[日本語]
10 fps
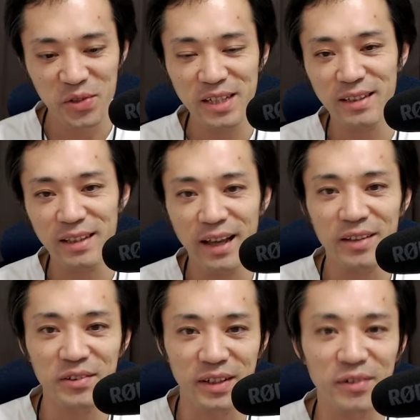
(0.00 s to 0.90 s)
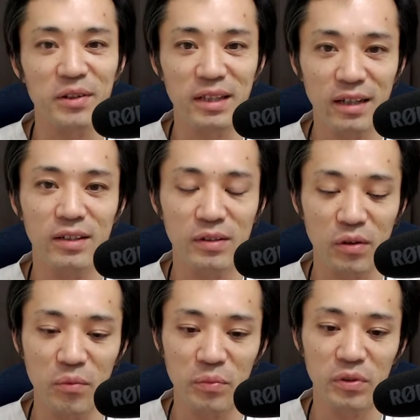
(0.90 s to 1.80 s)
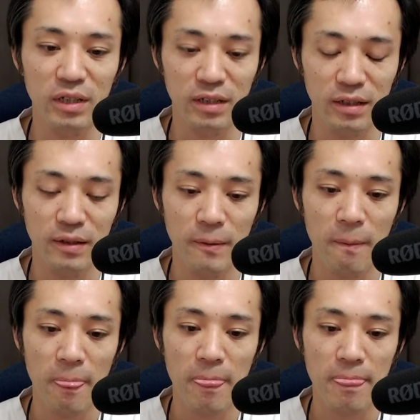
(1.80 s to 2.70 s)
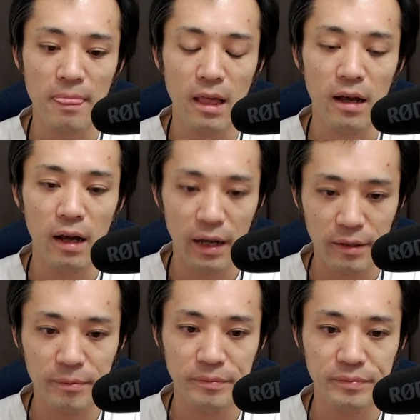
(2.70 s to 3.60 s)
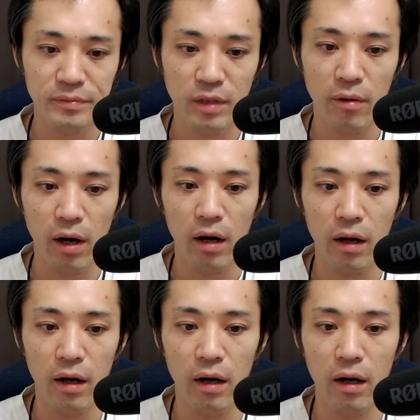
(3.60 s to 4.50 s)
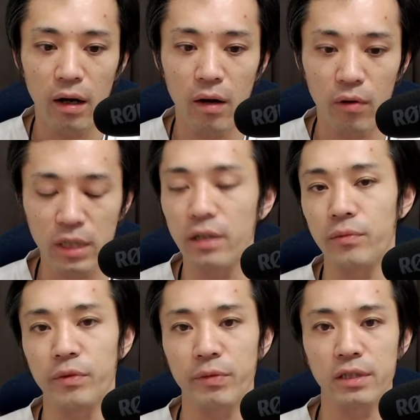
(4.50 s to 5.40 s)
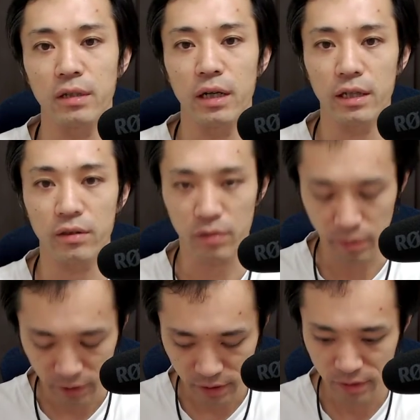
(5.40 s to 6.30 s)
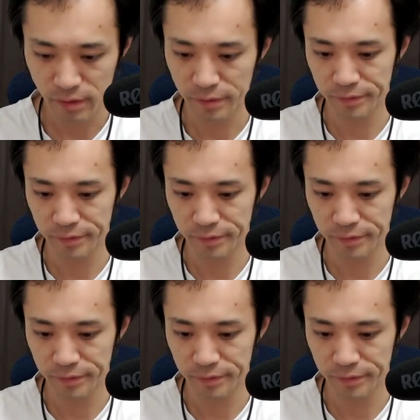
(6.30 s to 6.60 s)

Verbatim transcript: 教えてないので、これね、根本的に。はい。では、あ終わりたいと思います。ありがとうございます。